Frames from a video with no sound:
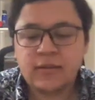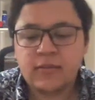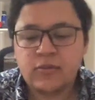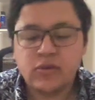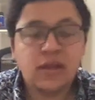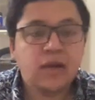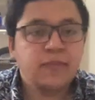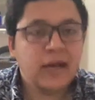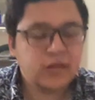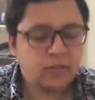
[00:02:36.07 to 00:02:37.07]
قصادك
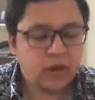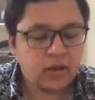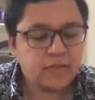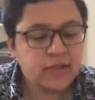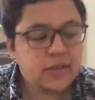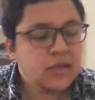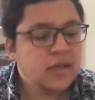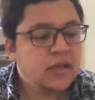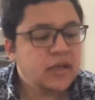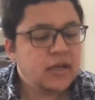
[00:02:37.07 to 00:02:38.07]
بعض البرامج
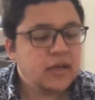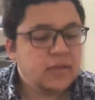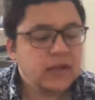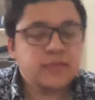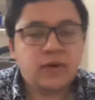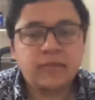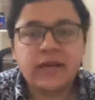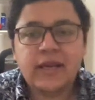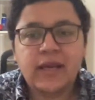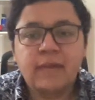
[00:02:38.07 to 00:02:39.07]
آه، بعض برامج
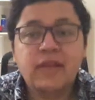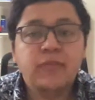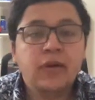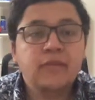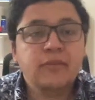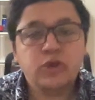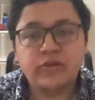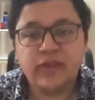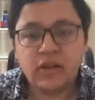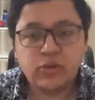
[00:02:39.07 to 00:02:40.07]
النيابات برامج
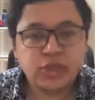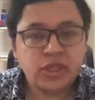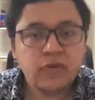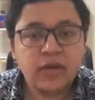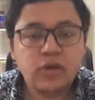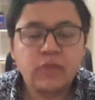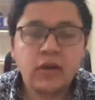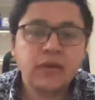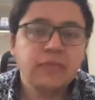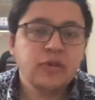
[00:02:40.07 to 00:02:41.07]
بتوفر يو جي 1
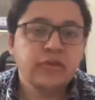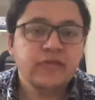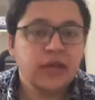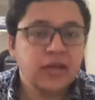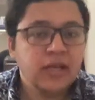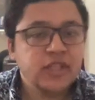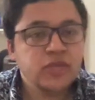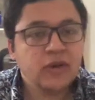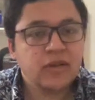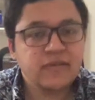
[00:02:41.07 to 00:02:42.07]
وبرامج بتوفر الاتش
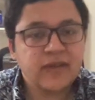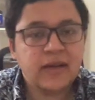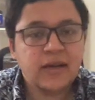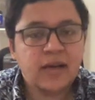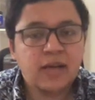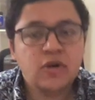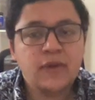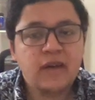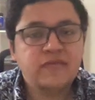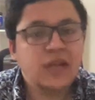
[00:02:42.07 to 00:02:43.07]
1
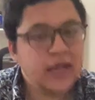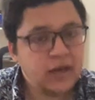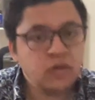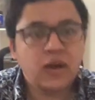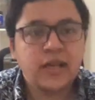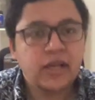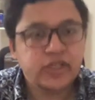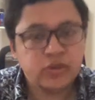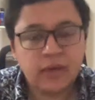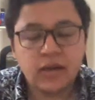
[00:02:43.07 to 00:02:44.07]
فايهما افضل لا روح
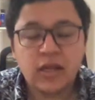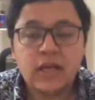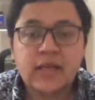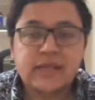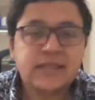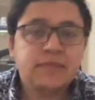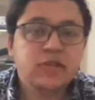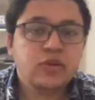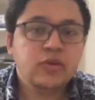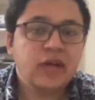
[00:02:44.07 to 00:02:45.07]
للاتش 1 دي
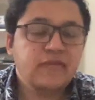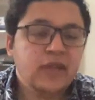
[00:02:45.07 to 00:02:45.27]
بتكون افضل